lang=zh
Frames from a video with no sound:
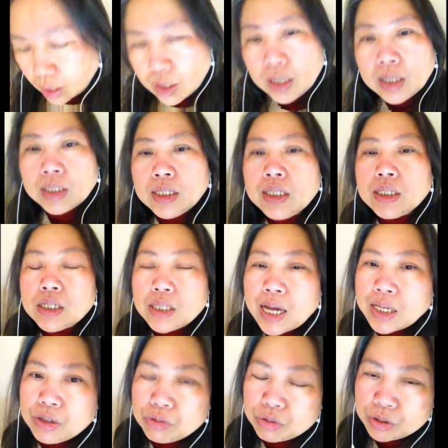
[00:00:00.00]
很肯定的，
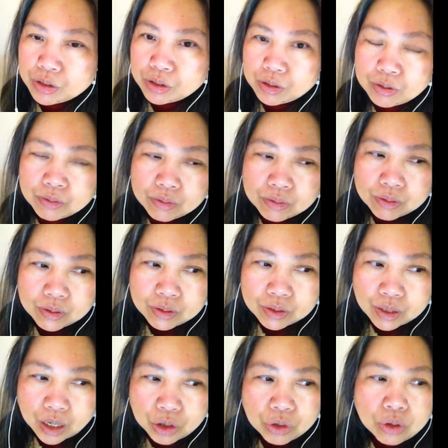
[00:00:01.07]
他就是
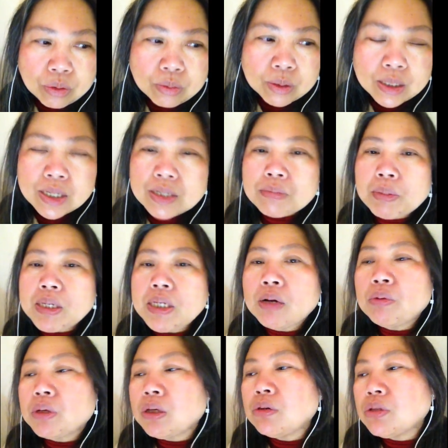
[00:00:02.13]
他约我，但是没
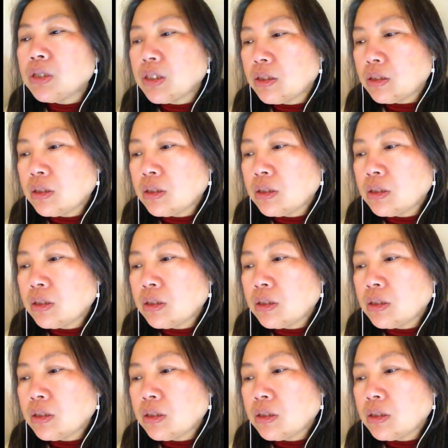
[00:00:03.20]
向我要钱。